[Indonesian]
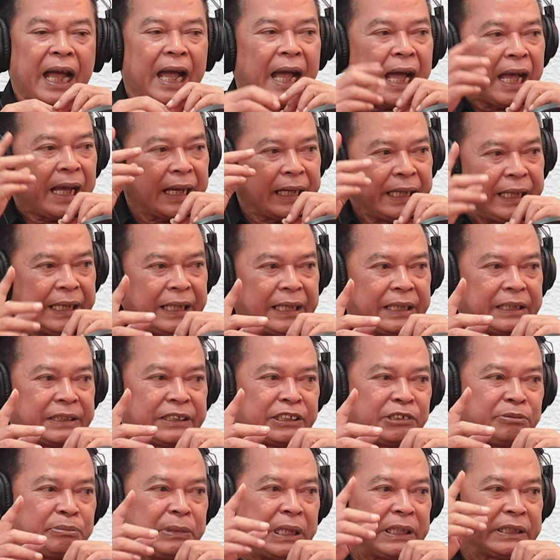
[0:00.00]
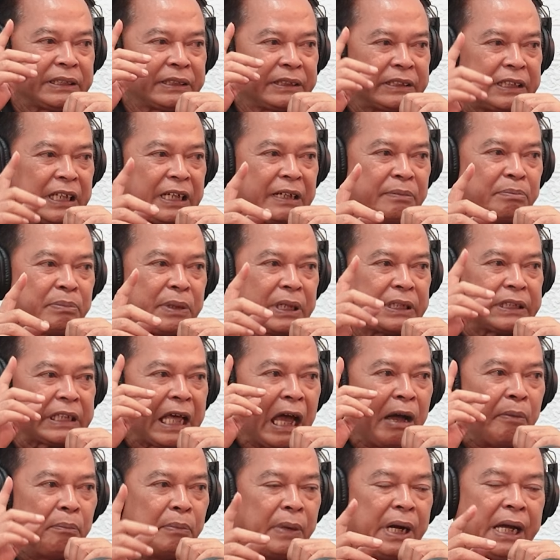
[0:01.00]
akhir semester
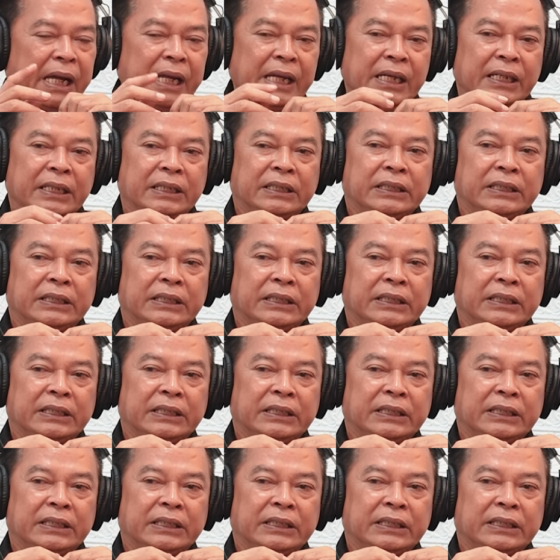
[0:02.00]
pertama